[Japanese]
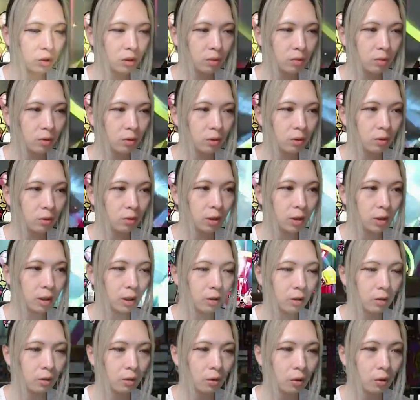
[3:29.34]
ブロックは結
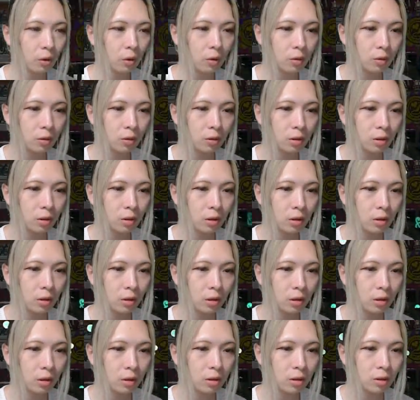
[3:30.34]
構
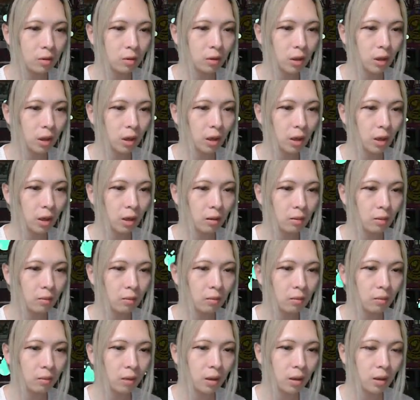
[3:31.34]
必要だね。
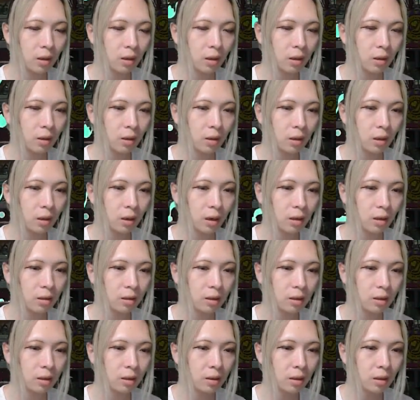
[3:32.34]
うん。完
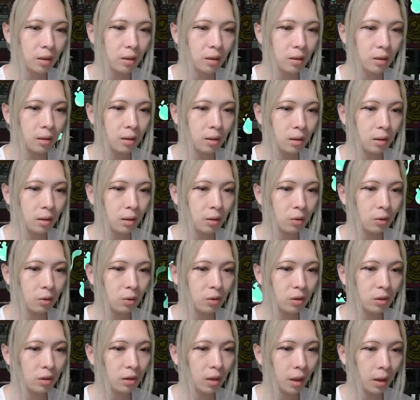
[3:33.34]
全にヒット
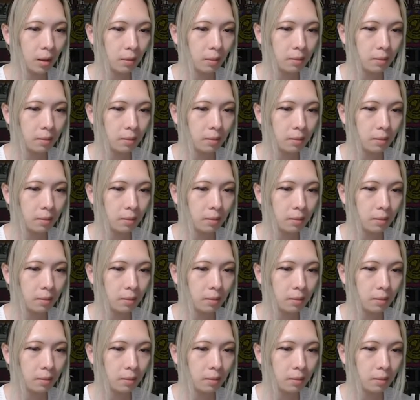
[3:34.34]
数で。